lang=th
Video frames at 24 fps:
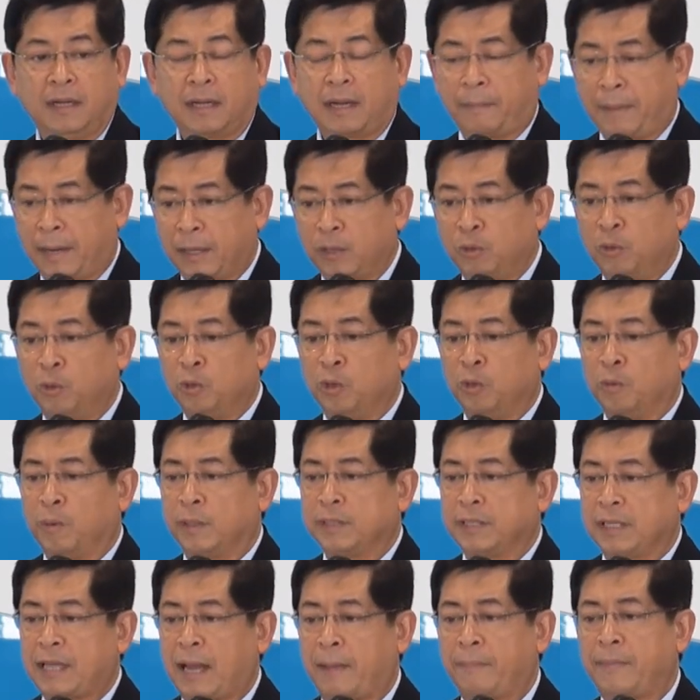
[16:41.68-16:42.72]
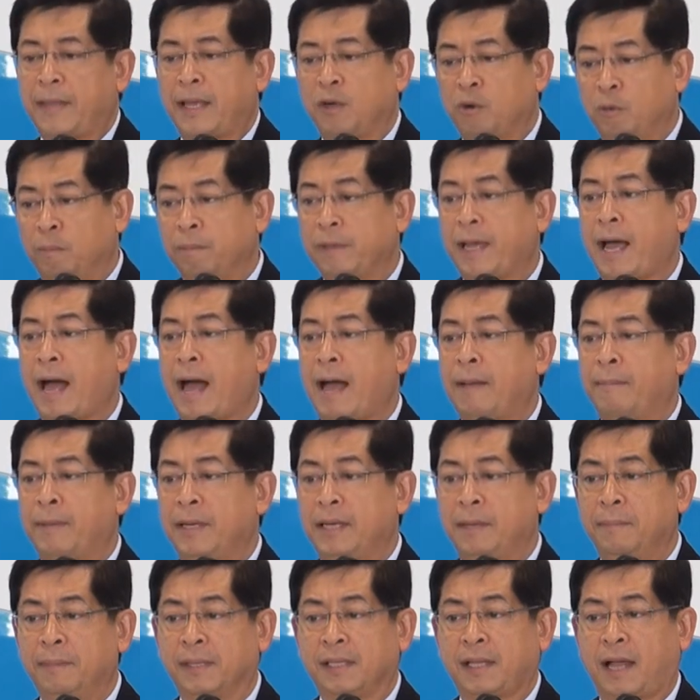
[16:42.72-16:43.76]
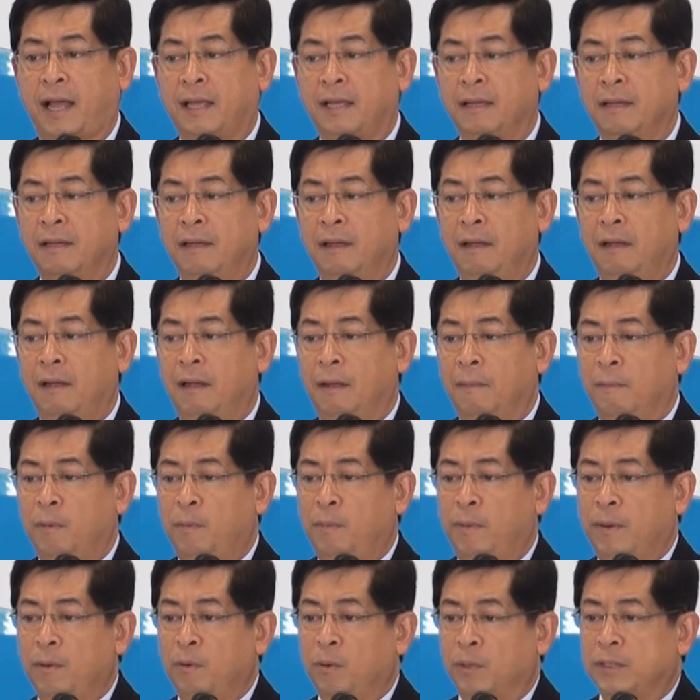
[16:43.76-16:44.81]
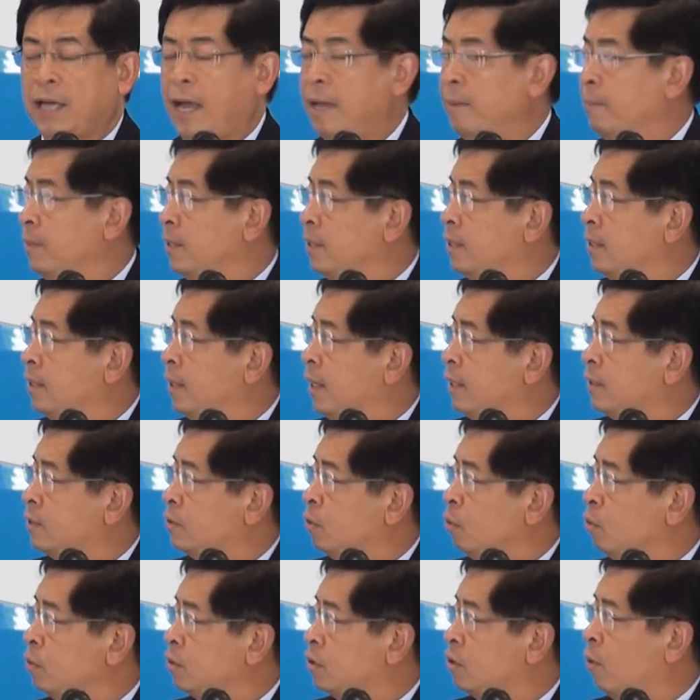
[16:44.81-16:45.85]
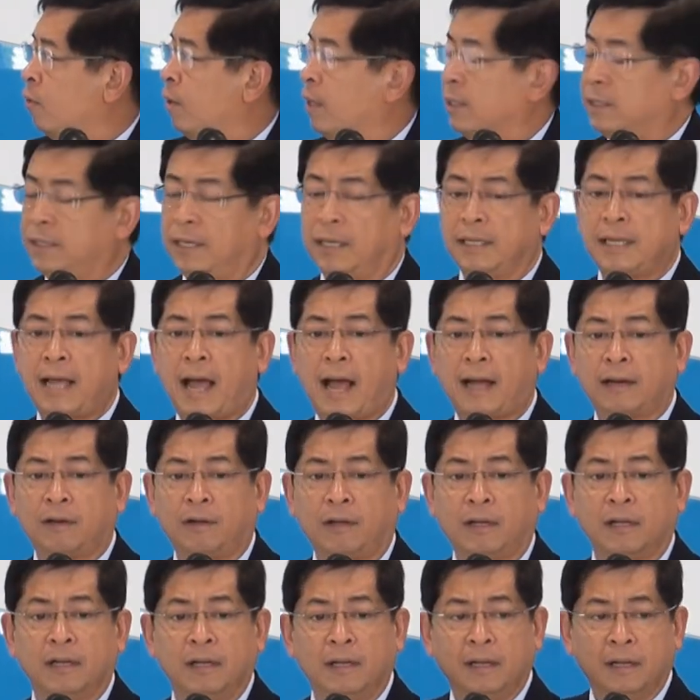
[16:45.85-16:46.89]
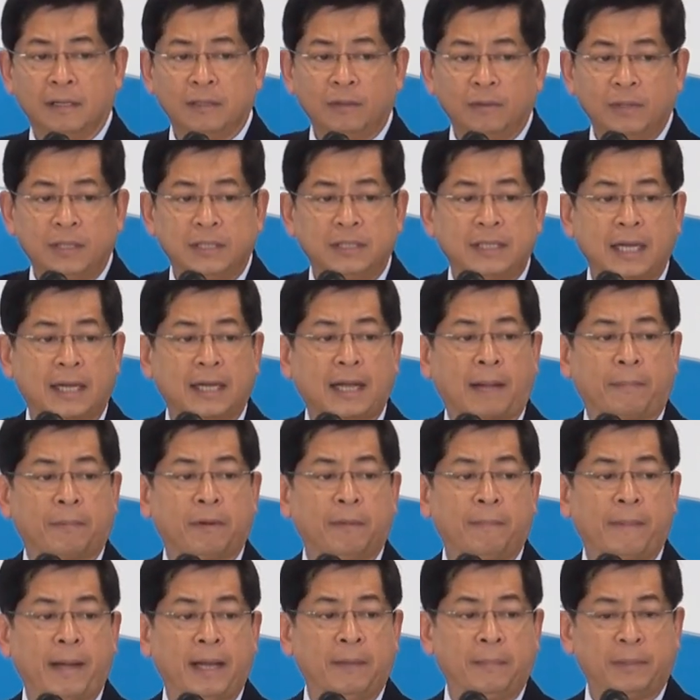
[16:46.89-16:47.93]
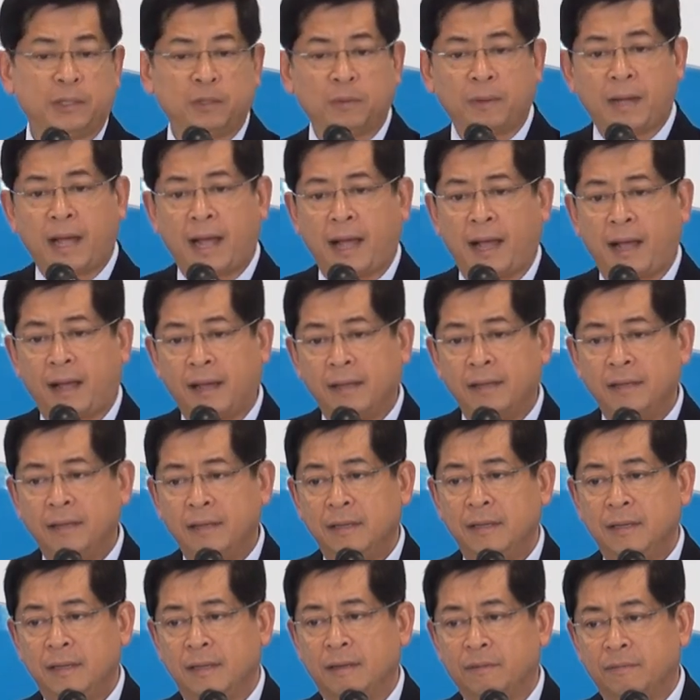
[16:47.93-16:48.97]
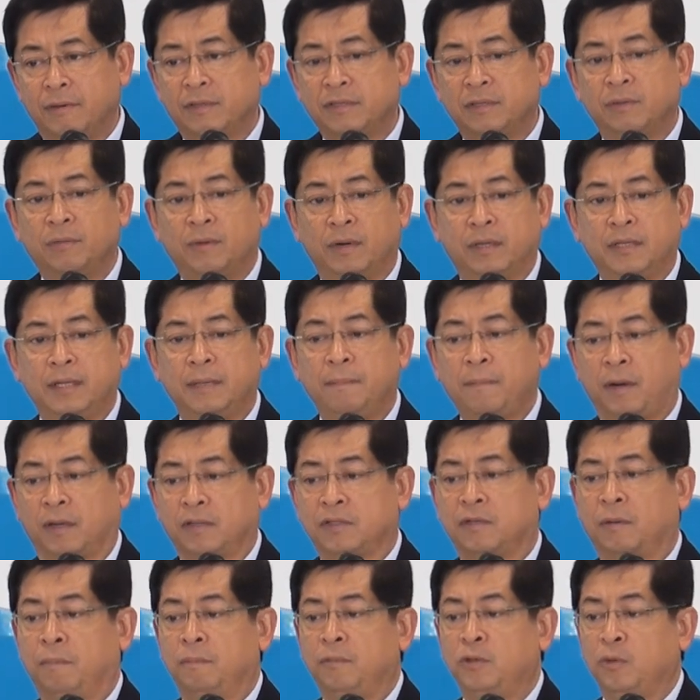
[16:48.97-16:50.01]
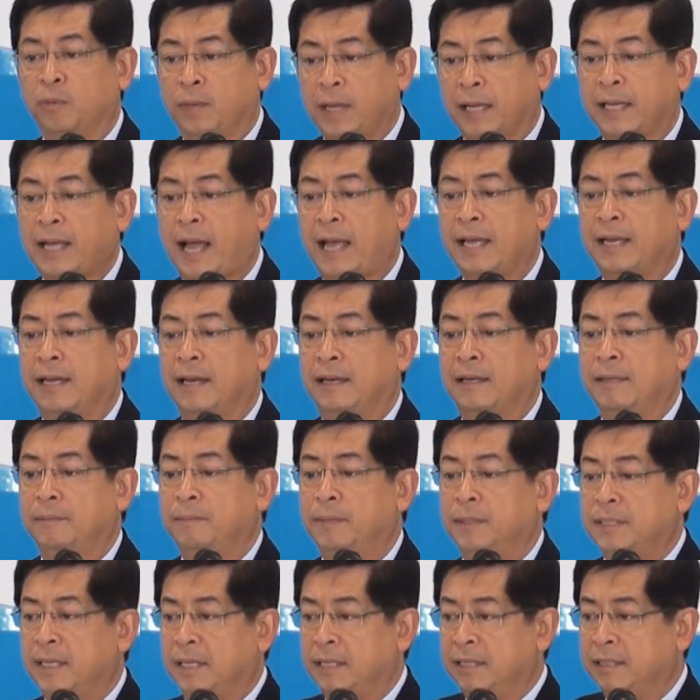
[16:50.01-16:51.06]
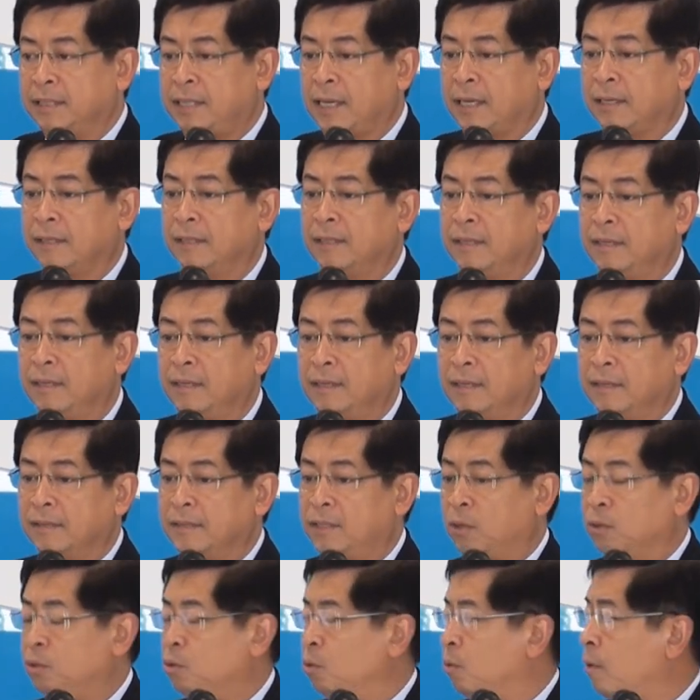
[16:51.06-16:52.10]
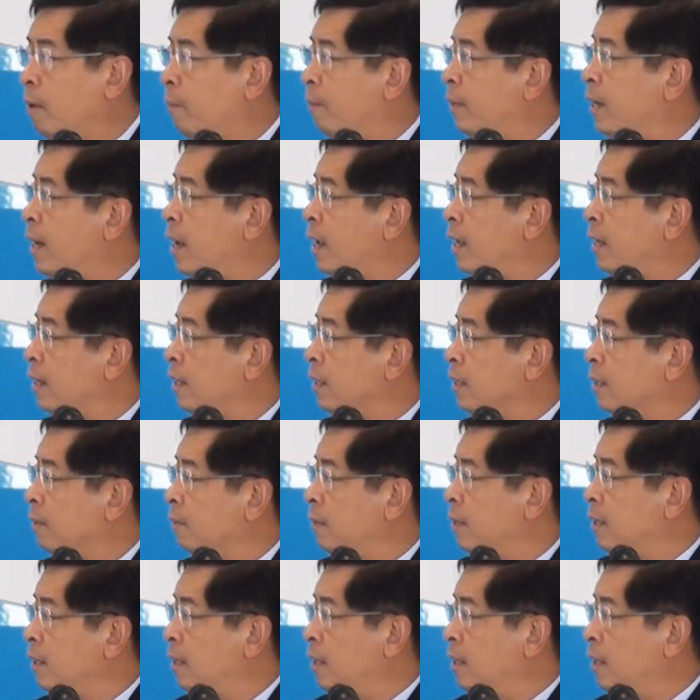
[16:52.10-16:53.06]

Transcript: กำลังดูอยู่ว่าจะทำได้คุ้มค่าไหมในเมืองไทย เพราะว่าหัวใจมันคือไอ้ตรง storage เนี่ยยากหน่อย ต้อง inject กลับเข้าไป แล้วมันต้องหา reservoir ที่เหมาะสมอยู่ใกล้ ๆ นั้น เพื่อจะ inject CO2 กลับไปได้นะครับ